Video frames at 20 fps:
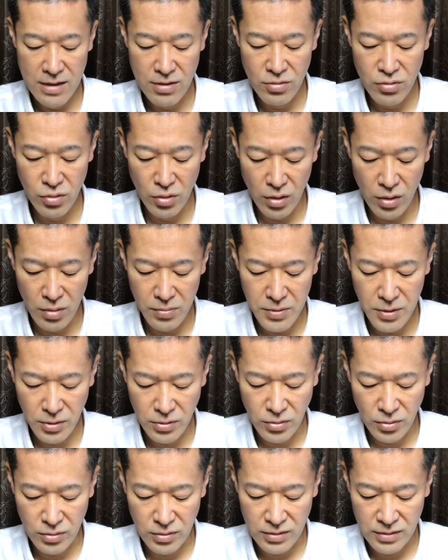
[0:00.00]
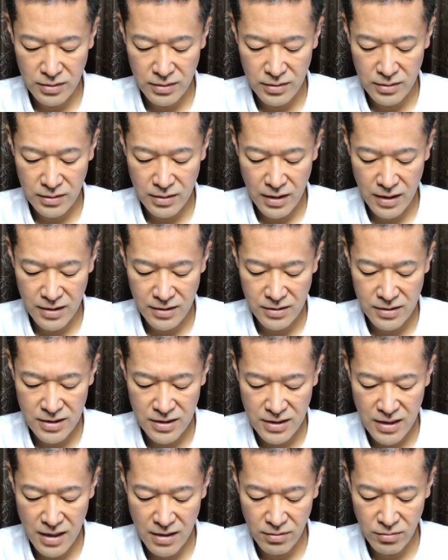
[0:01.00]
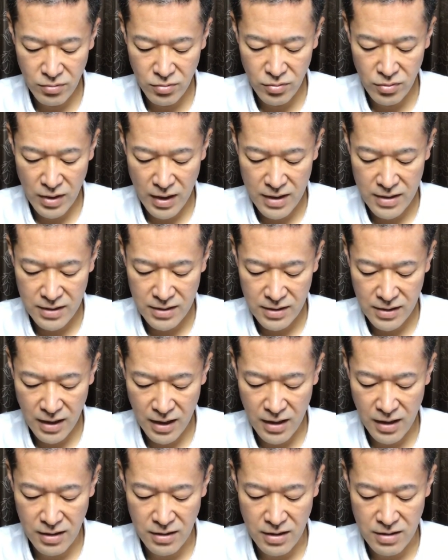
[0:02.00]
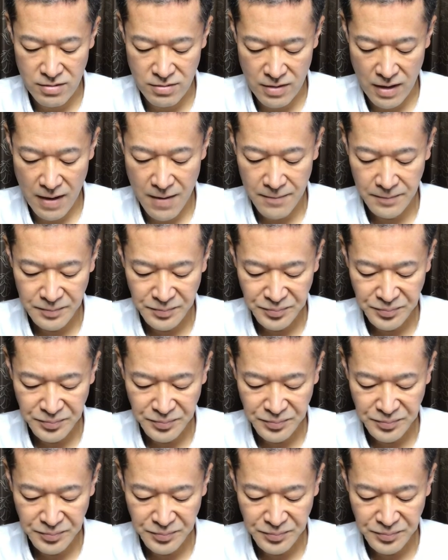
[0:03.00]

黒帯を取った時点ぐらいからですね、